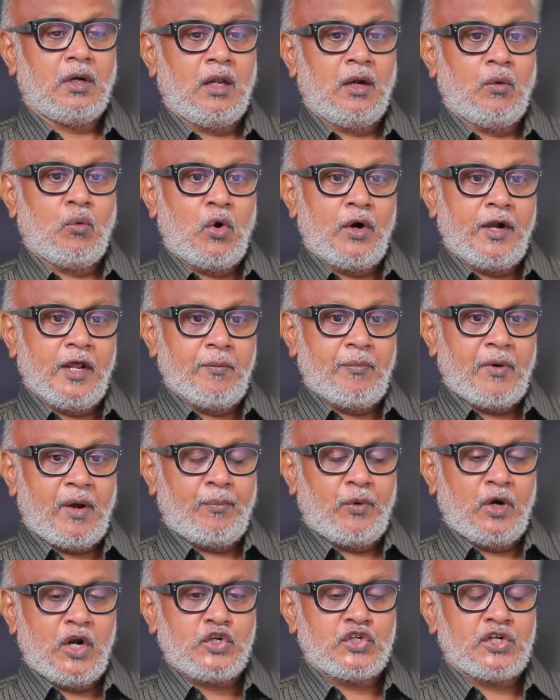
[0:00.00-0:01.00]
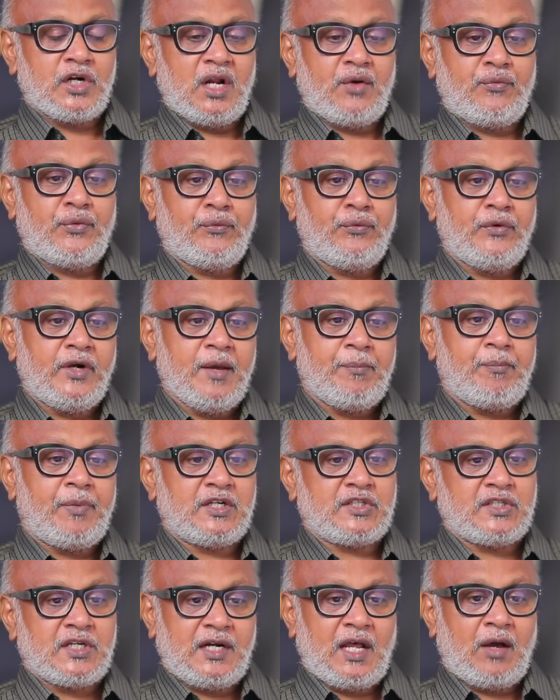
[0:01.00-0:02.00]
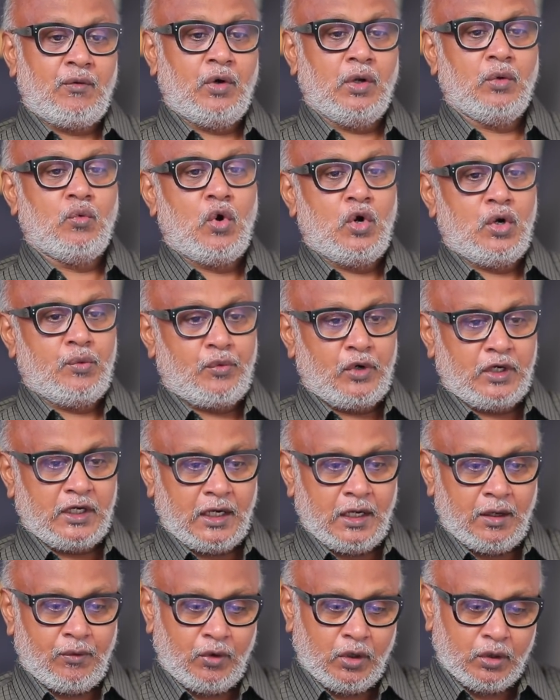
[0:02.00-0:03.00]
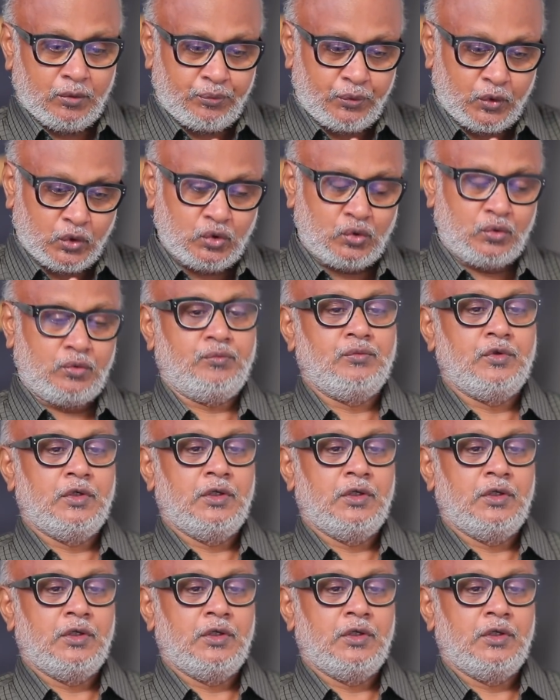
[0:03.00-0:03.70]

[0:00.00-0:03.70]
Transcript: அதில் ஓட்டிங் பாப்புலேஷனில் ஃபிஃப்டி பர்சன்ட் அவங்களுக்கு ஓட்டு போட்டாலே அவங்களுக்கு போதும்